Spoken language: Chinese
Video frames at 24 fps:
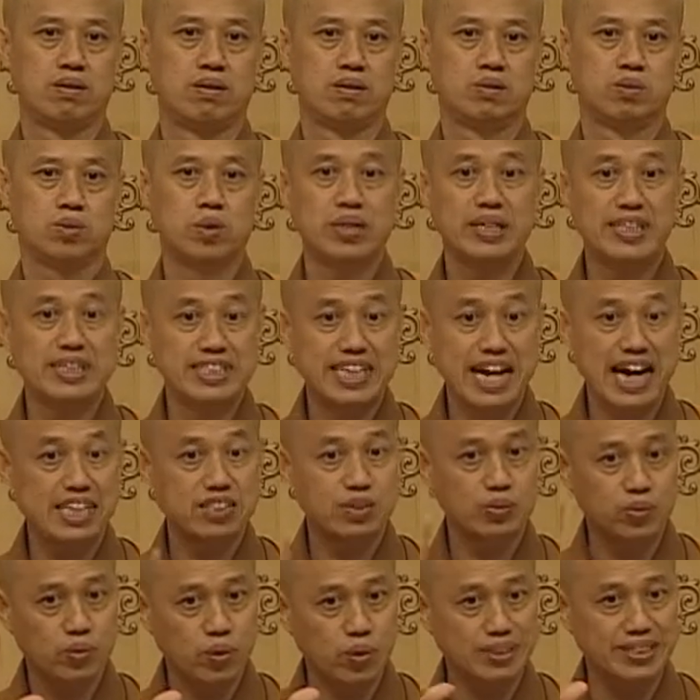所以你现在
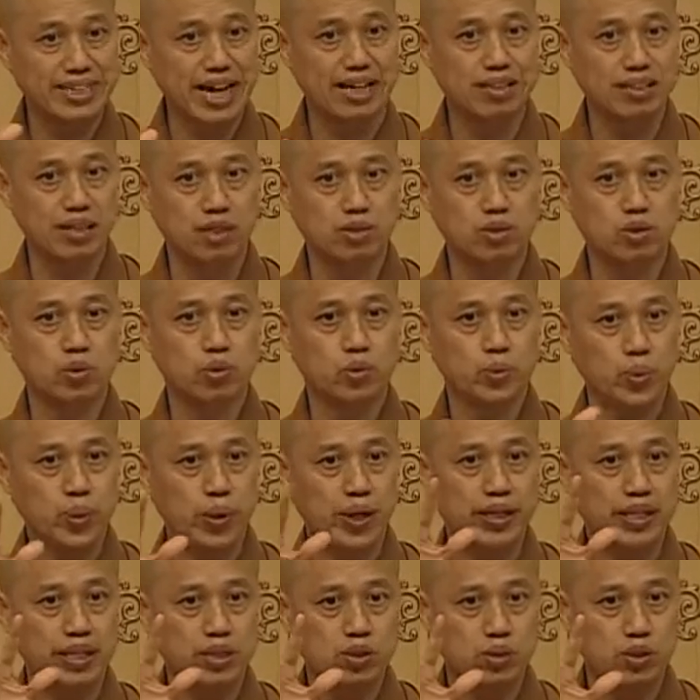所想的，就
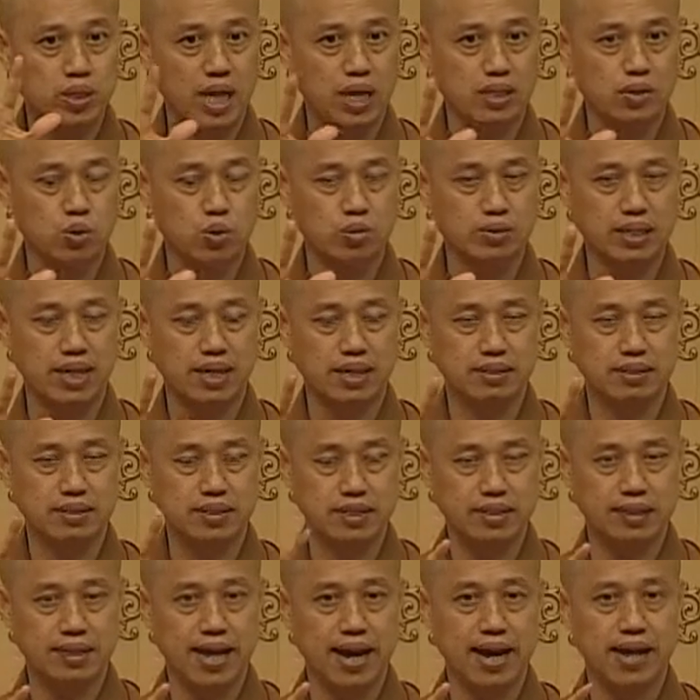约你现在所想的
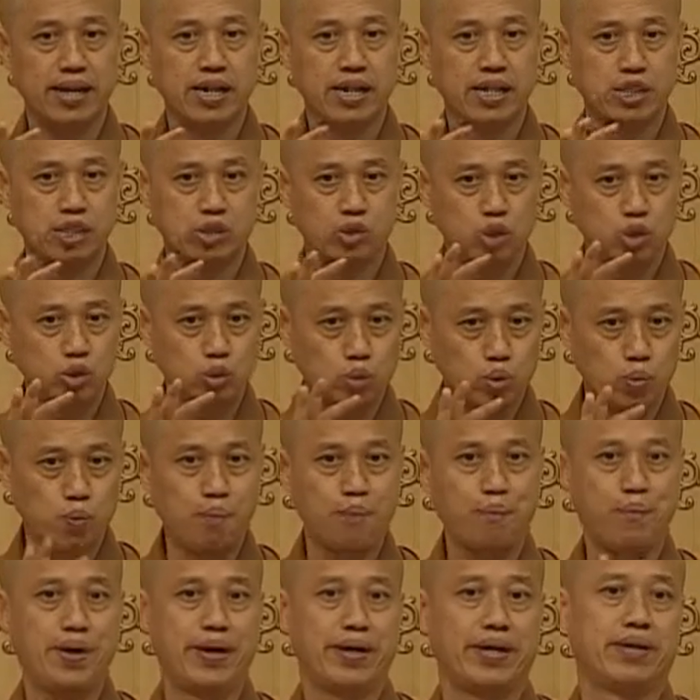心态，你去准
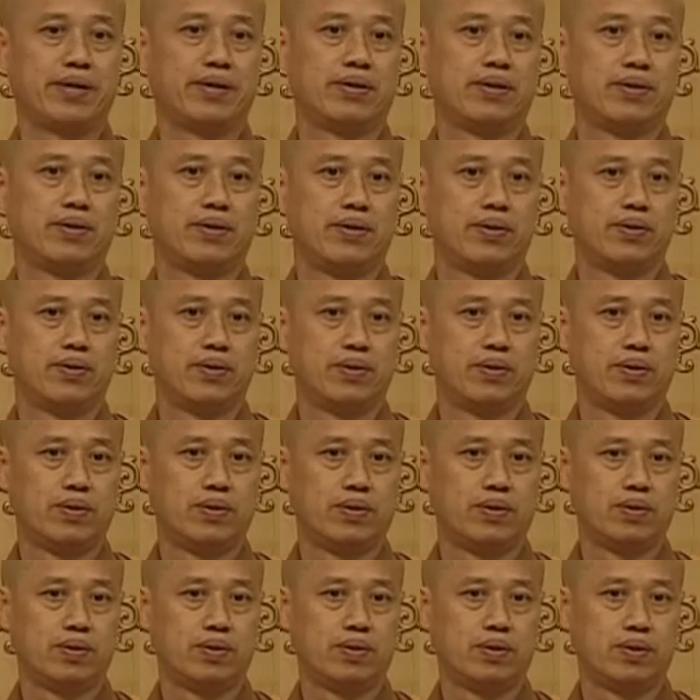备，
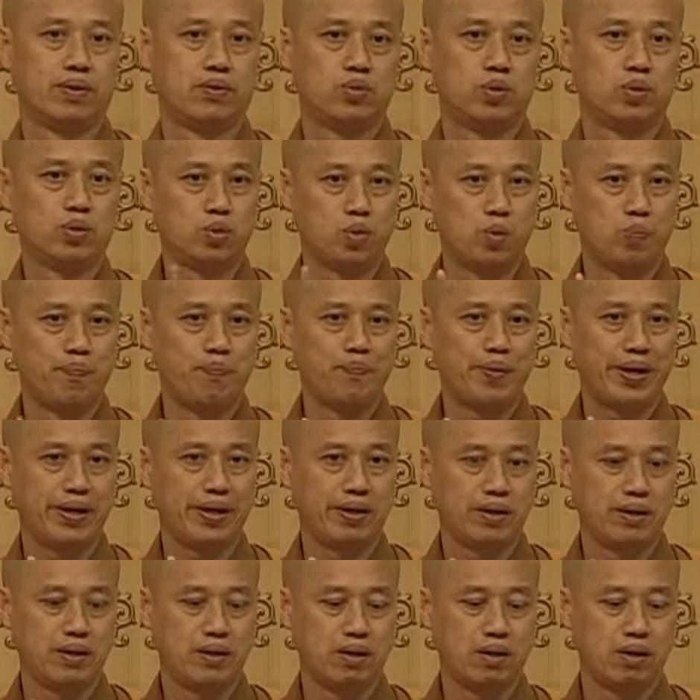去准备，
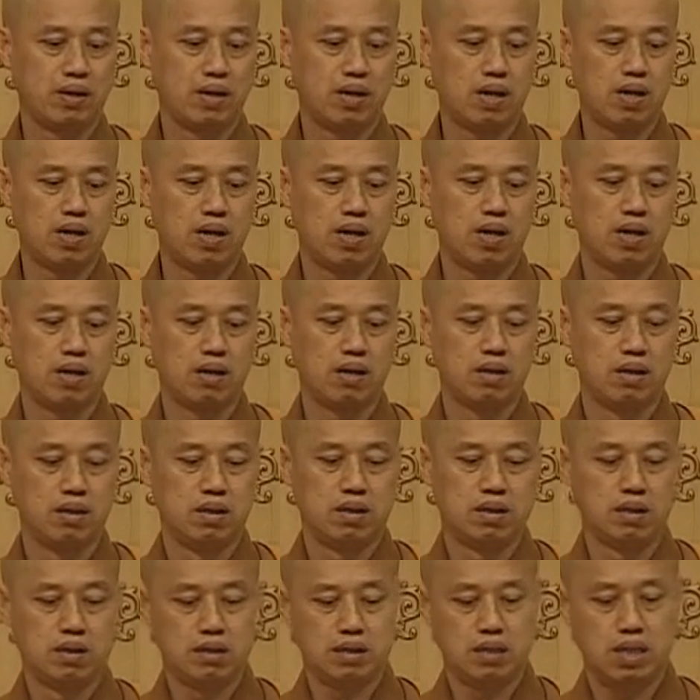啊，
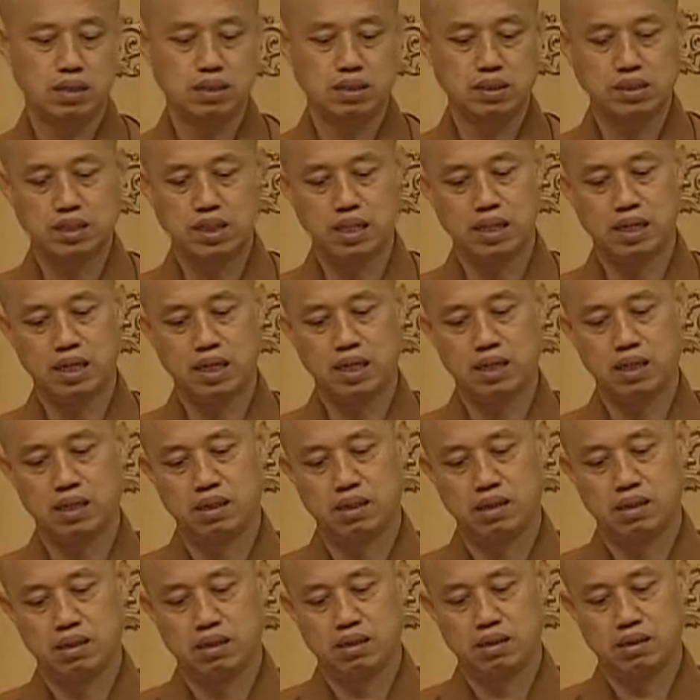那这些呢，
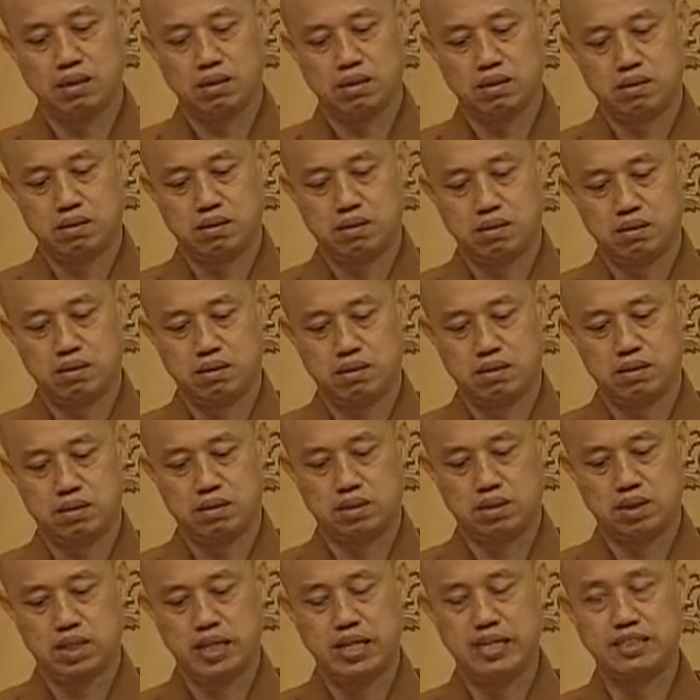
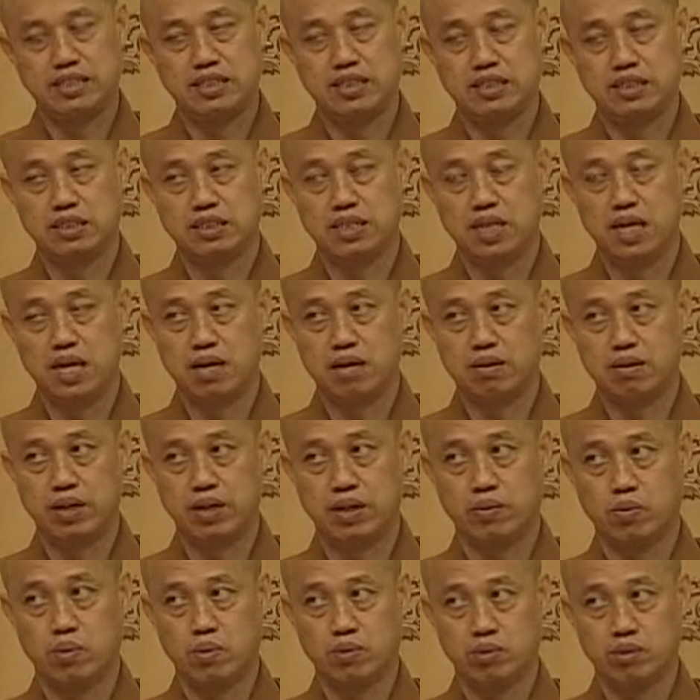可以请教
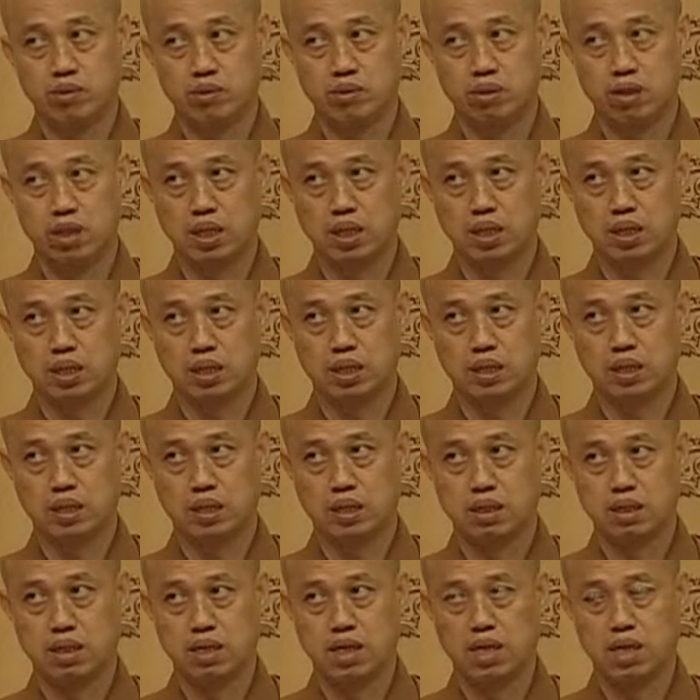呢，或是呢，
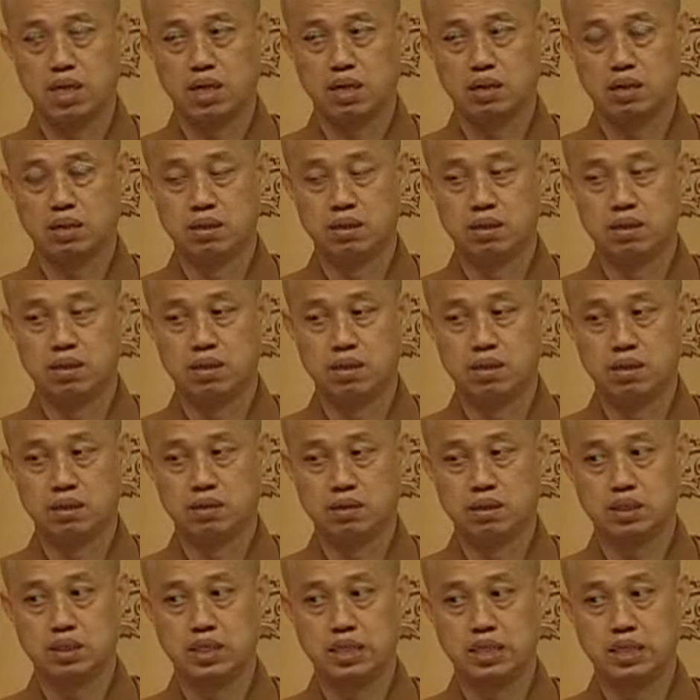啊啊
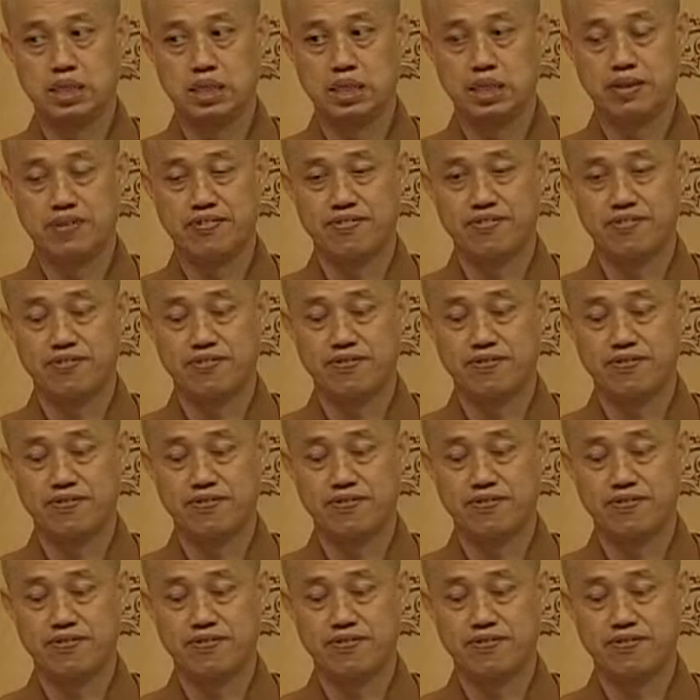这些呢，